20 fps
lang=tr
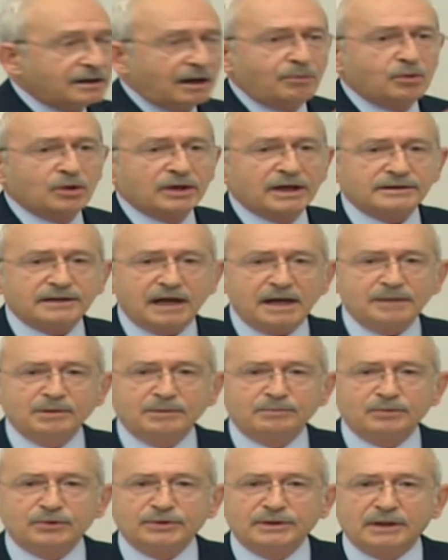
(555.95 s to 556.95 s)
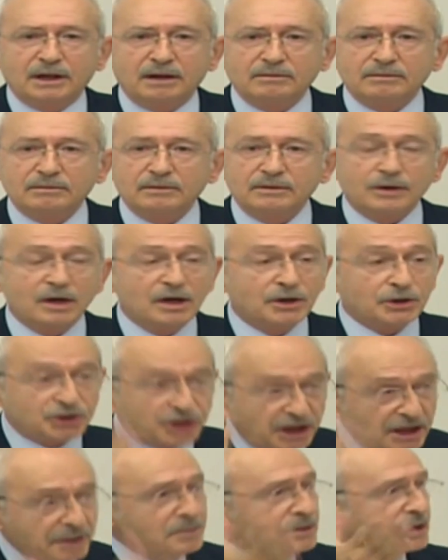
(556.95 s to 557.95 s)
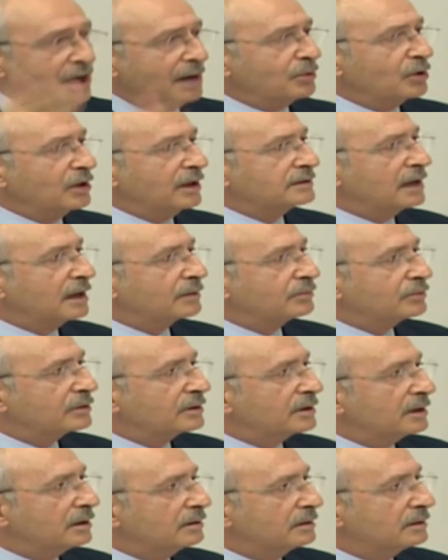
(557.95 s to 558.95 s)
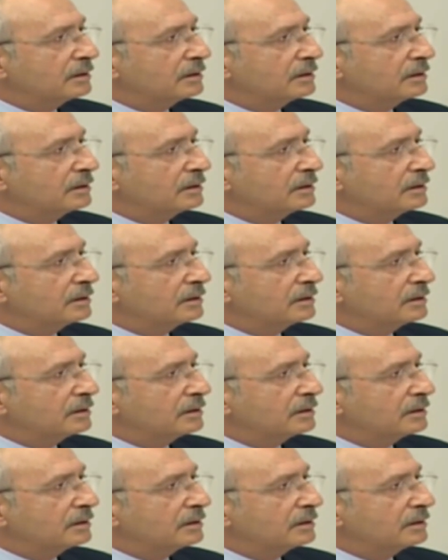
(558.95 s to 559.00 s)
kabul eder mi bunu ya? Kim kabul eder bunu ya?